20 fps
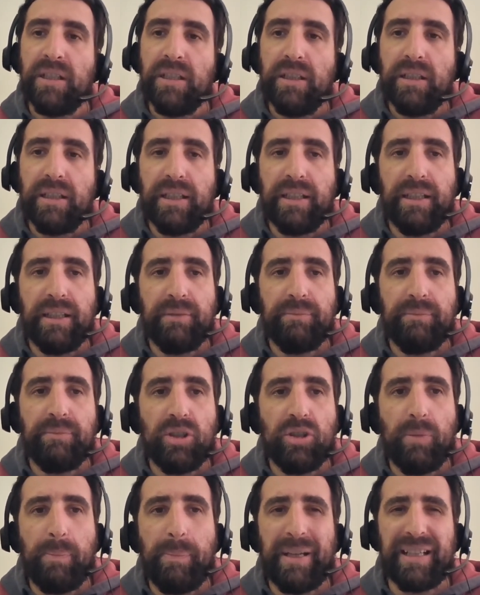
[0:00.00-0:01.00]
eh,
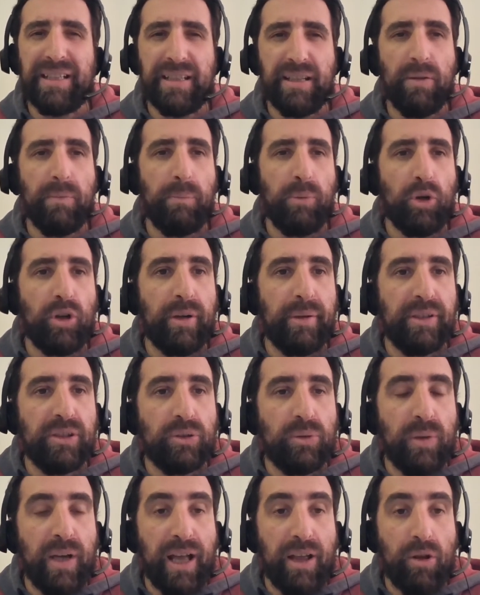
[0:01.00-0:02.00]
parecía un poco
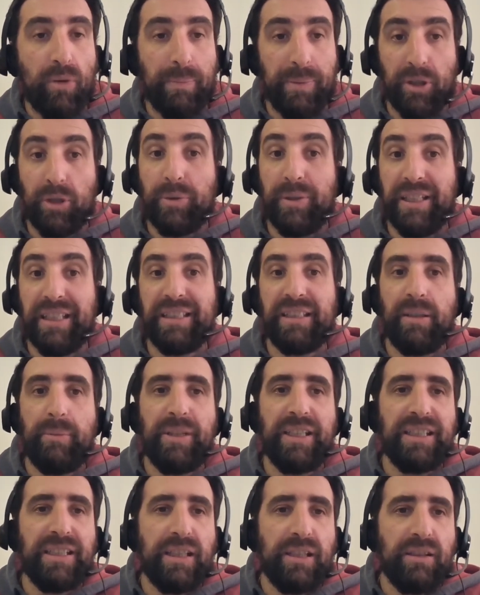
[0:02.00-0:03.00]
aventurado, pero
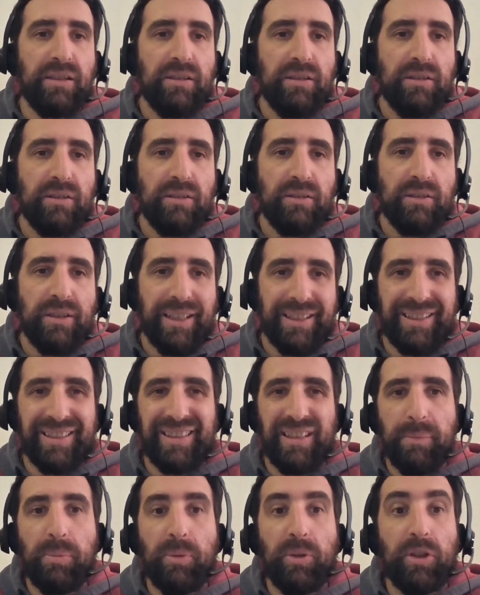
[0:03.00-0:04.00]
evidentemente este
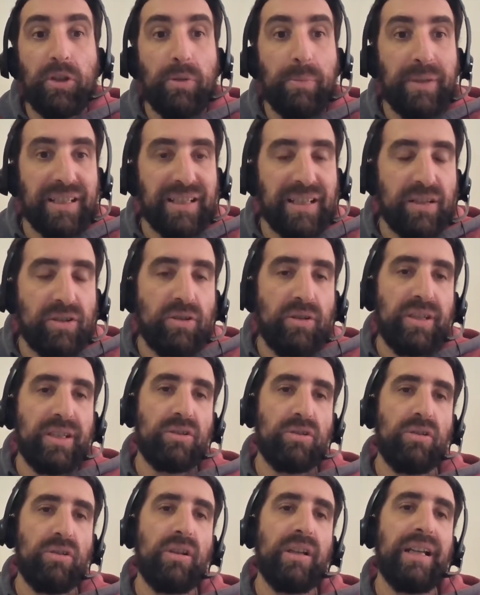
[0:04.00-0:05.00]
tipo de
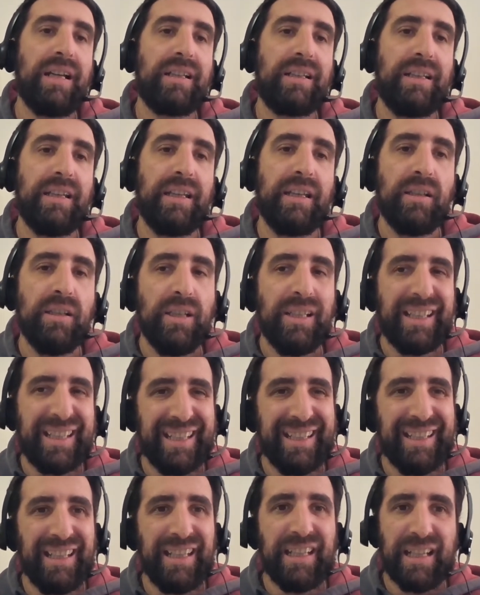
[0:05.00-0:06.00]
conversaciones son las que
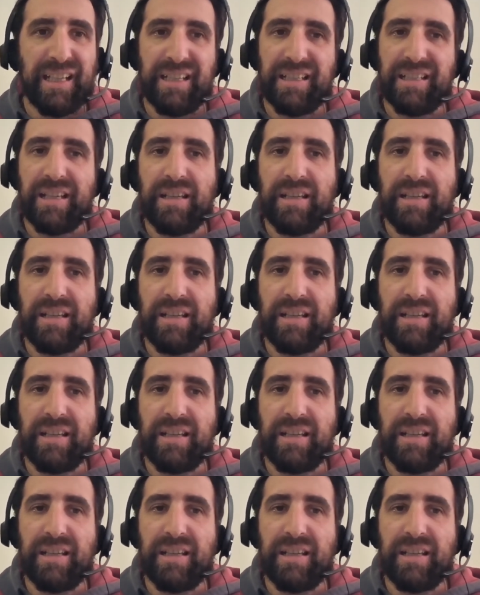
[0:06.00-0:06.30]
generan esa